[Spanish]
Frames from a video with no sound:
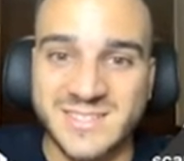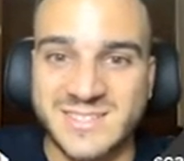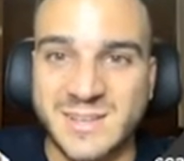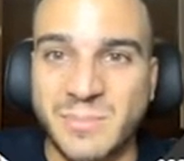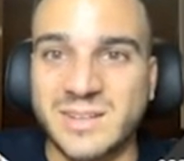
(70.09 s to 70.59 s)

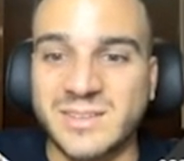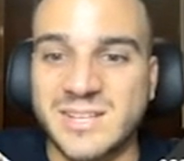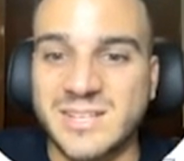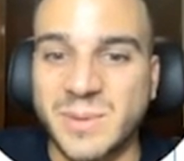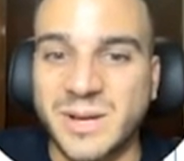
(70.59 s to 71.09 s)
esta, hasta
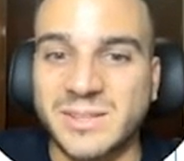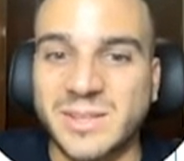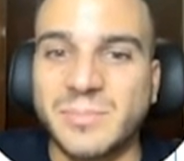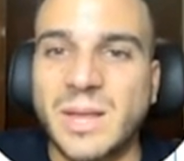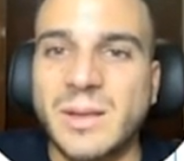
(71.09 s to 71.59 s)
esa
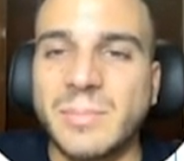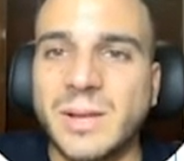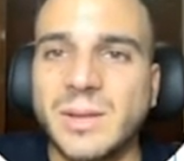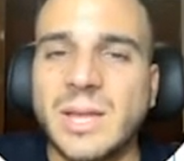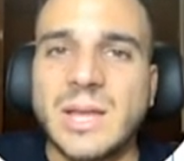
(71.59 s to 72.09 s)
parte, ¿vale?